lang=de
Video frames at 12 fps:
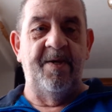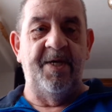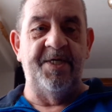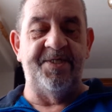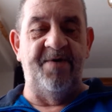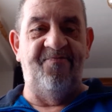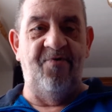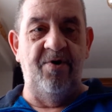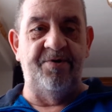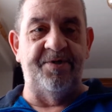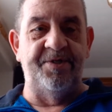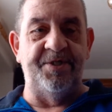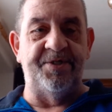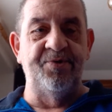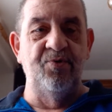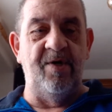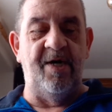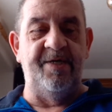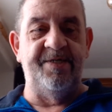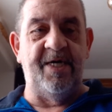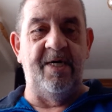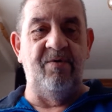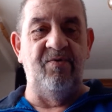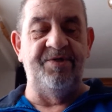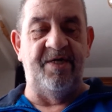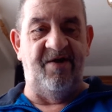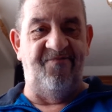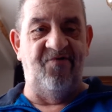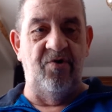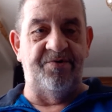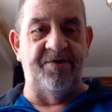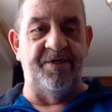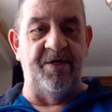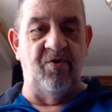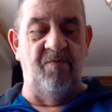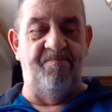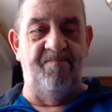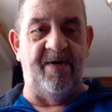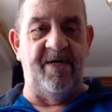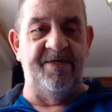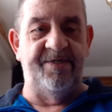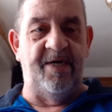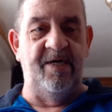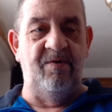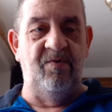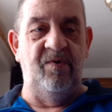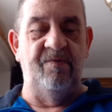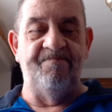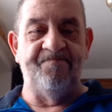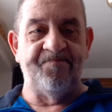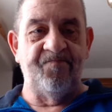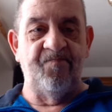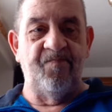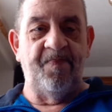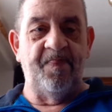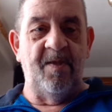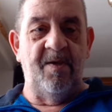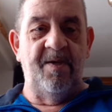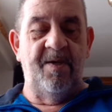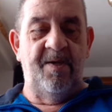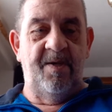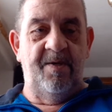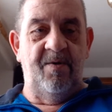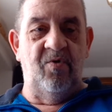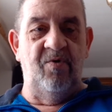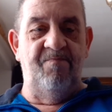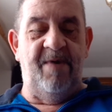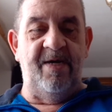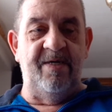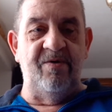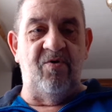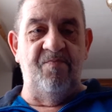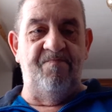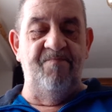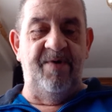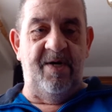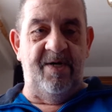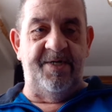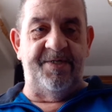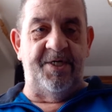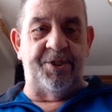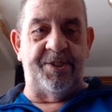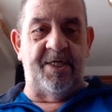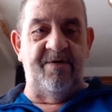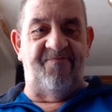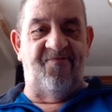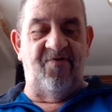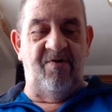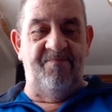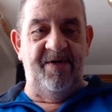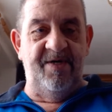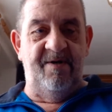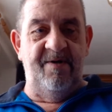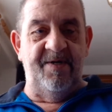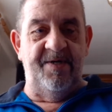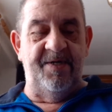Es erfolgte die Zugeinteilung, dann erfolgte die Gruppeneinteilung. Und mein Gruppenleiter stand vor mir,